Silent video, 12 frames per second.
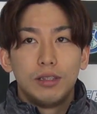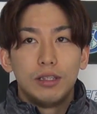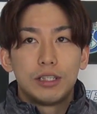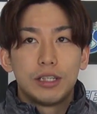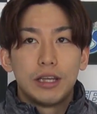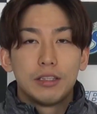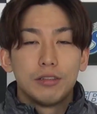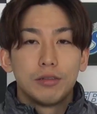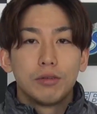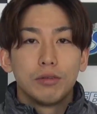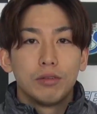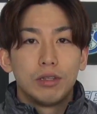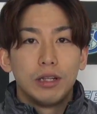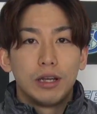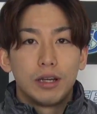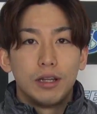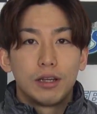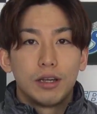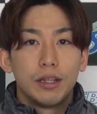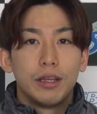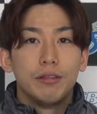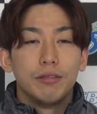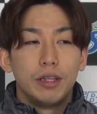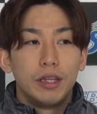で試合することってなかなかな
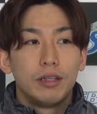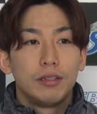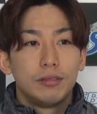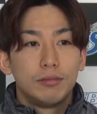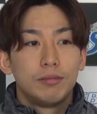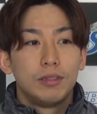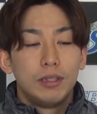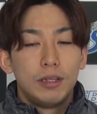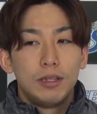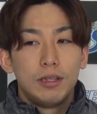いので、うん、